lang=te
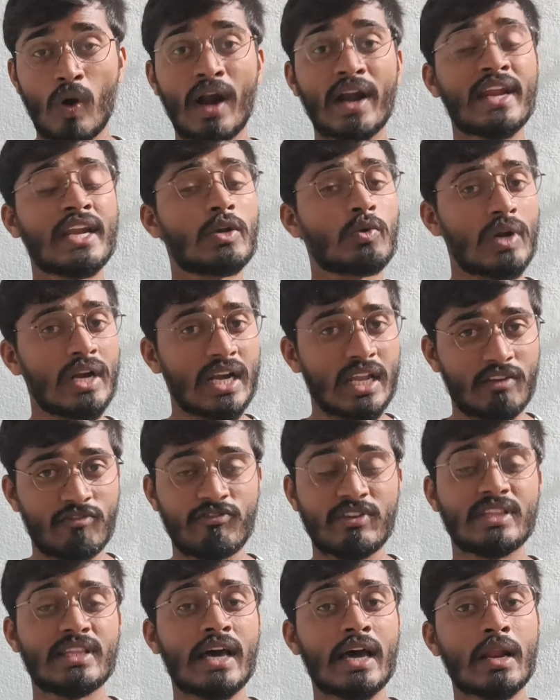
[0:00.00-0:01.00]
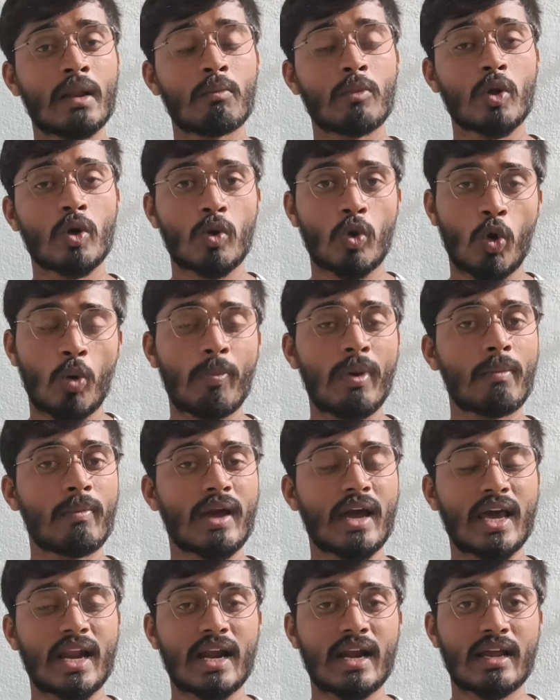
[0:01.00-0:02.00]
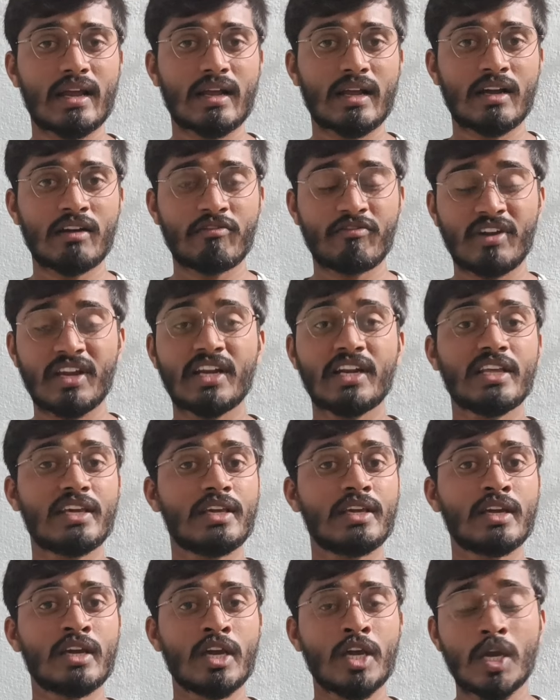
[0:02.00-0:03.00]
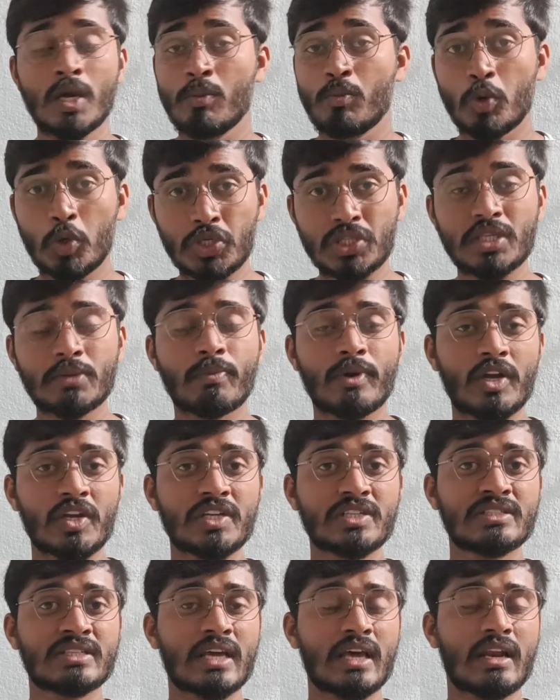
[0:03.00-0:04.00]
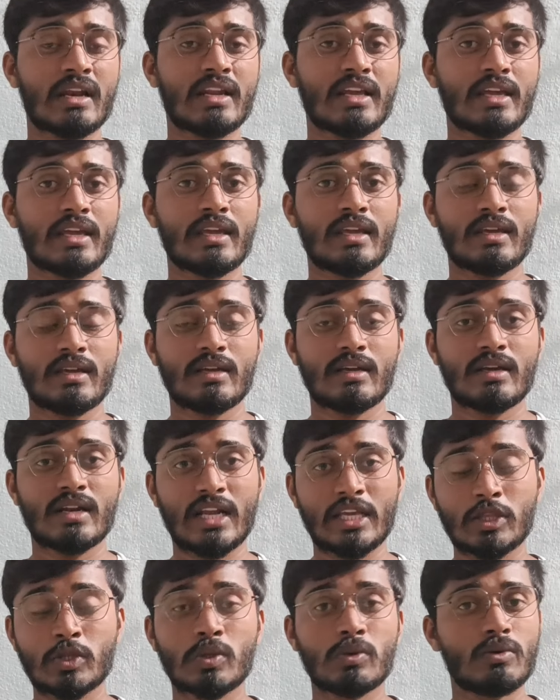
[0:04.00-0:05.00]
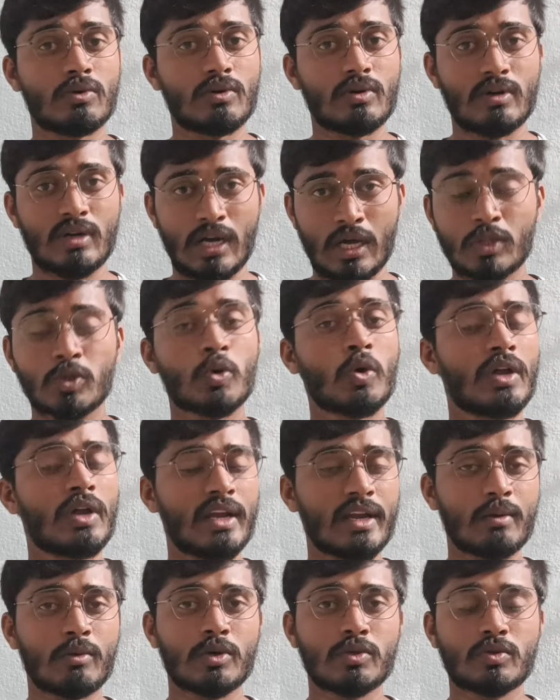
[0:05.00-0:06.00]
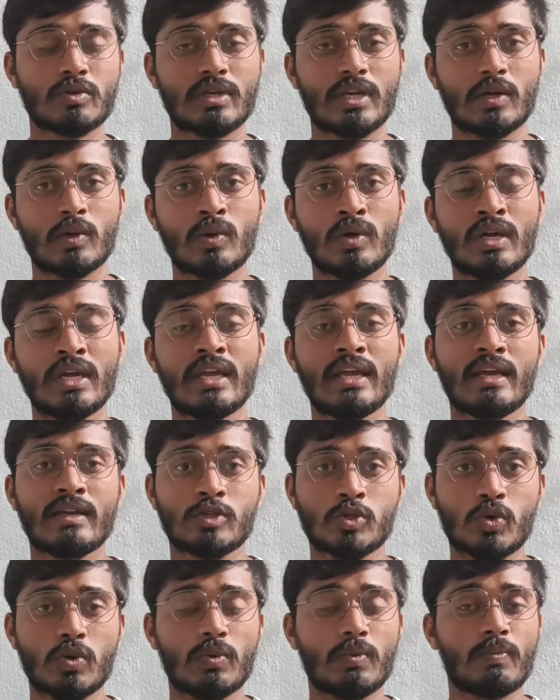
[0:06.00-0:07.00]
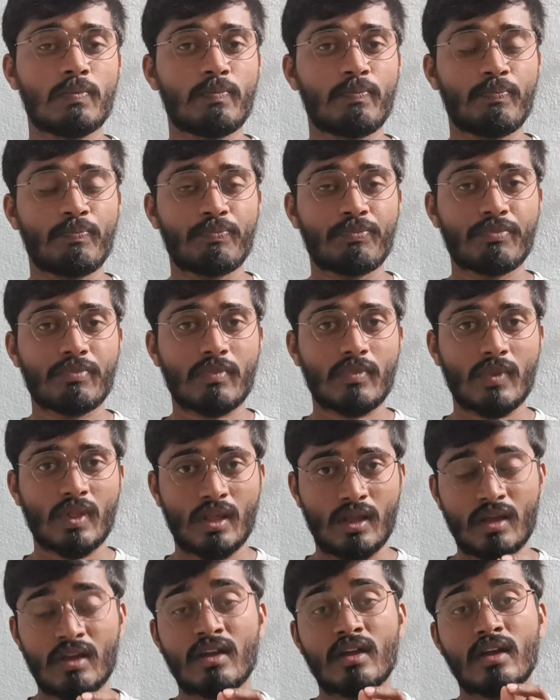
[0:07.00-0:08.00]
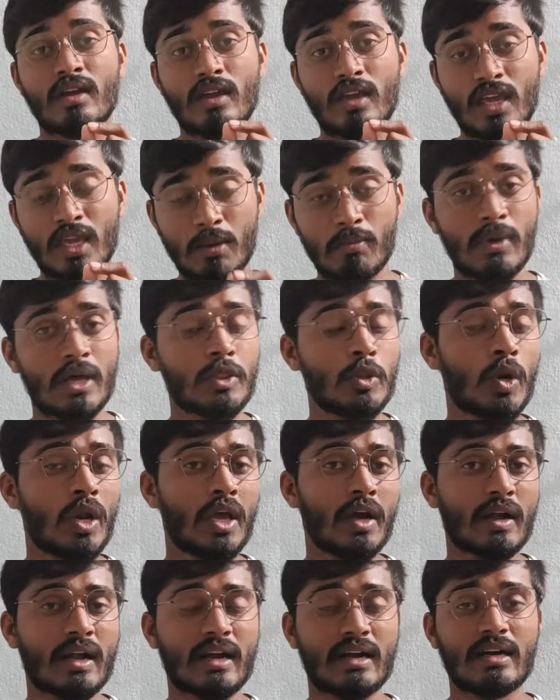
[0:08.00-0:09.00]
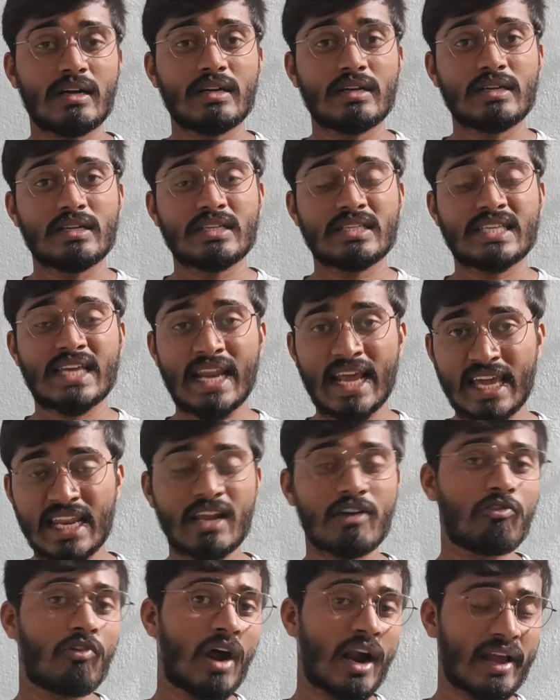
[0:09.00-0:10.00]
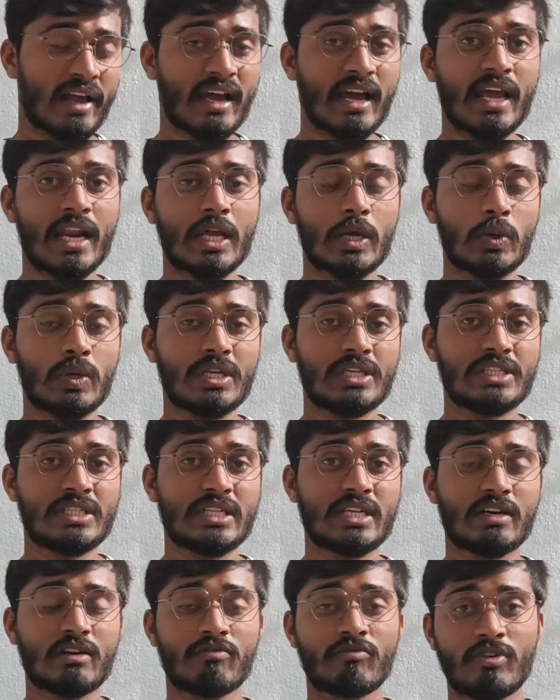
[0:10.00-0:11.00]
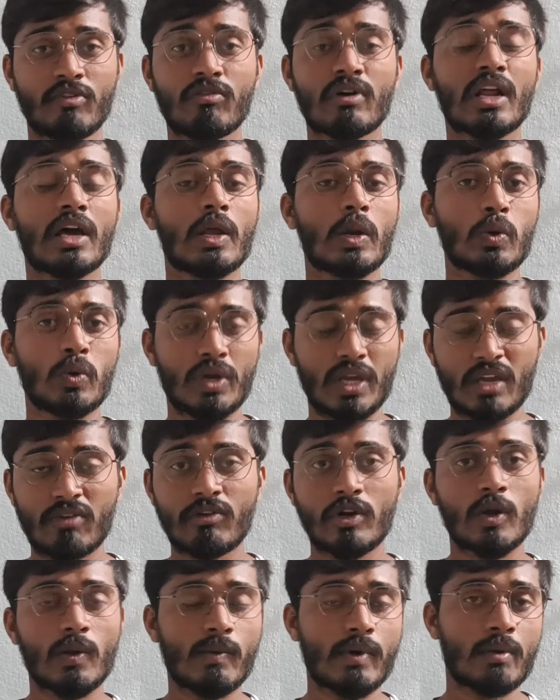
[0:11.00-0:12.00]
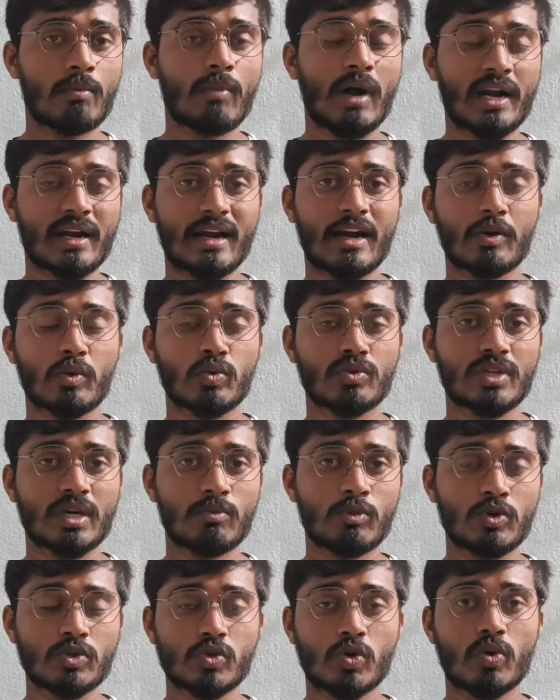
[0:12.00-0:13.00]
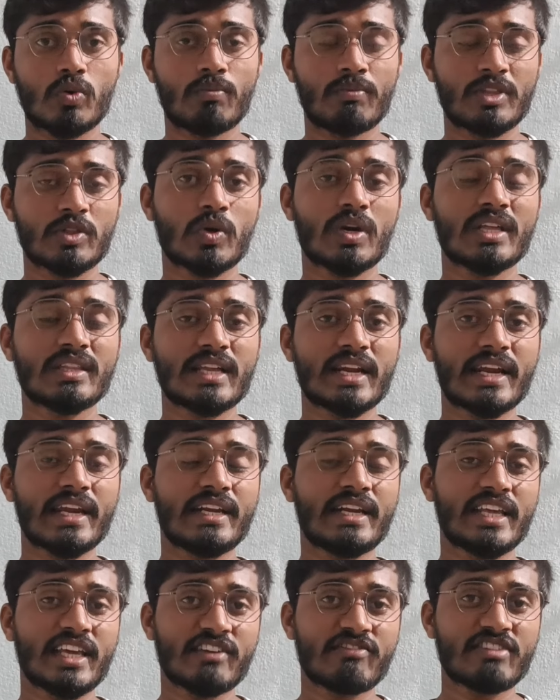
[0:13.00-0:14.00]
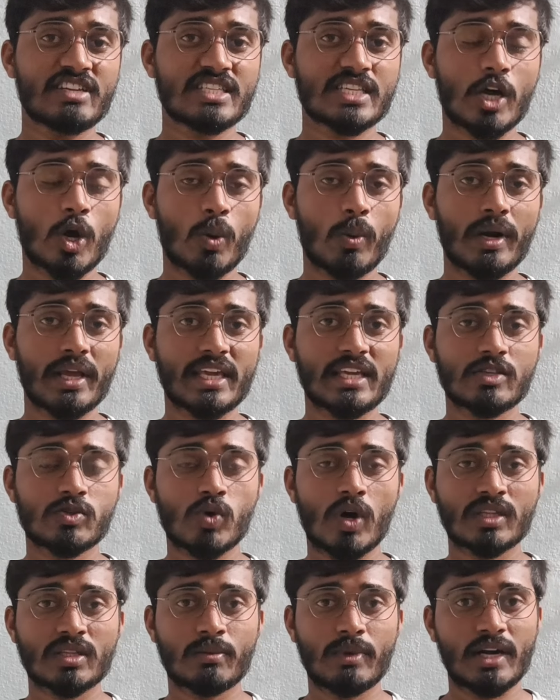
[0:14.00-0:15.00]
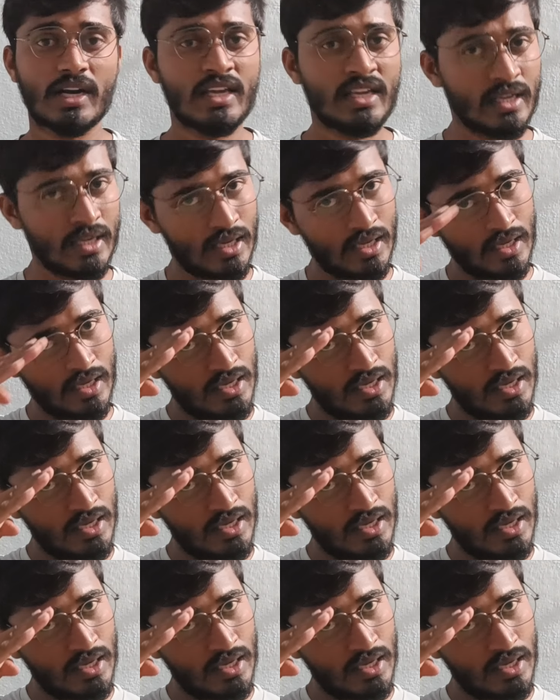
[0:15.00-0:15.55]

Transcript: వాడేటువంటి విధానంలో లోపం కారణంగా వీటి పూర్తి ప్రయోజనాలని రైతులు అందుకోలేకపోతున్నారు సో ఈ మందుల యొక్క సరైన వాడకాన్ని గురించిన వివరాలు ఈ వీడియోలో మనం మాట్లాడుకుందాము సో మిత్రులందరికీ టీఎఫ్ఎస్ సాగుబడికి స్వాగతం అండి